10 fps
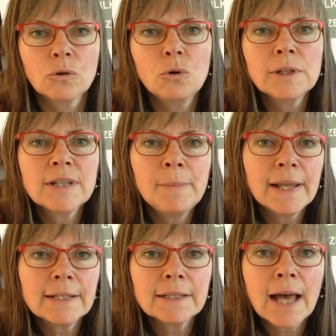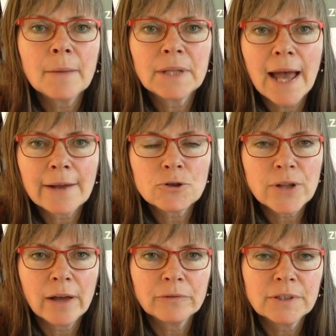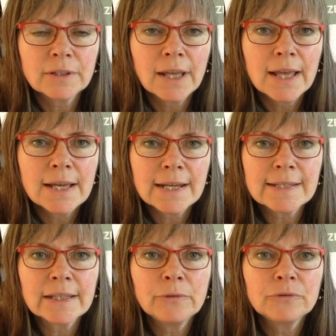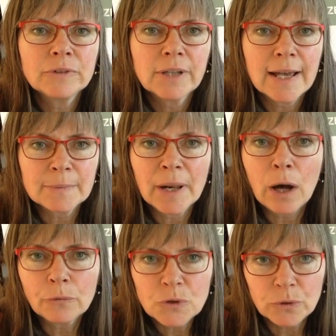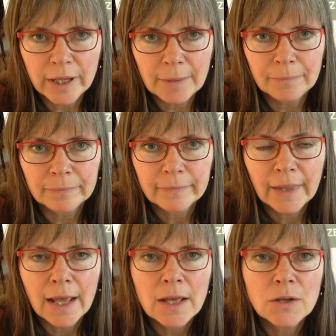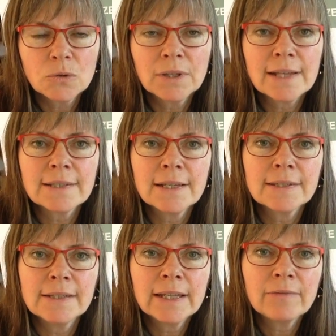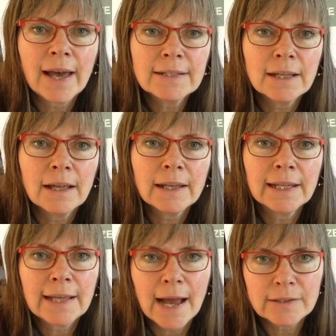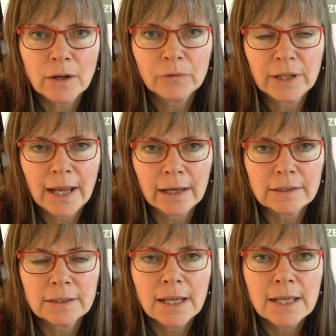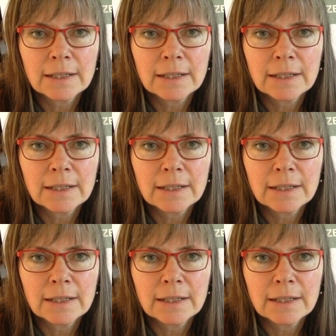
Kohletabletten haben die Eigenschaft, das Gift erstmal aufzunehmen sodass es nicht weiter in den Kreislauf gelangt.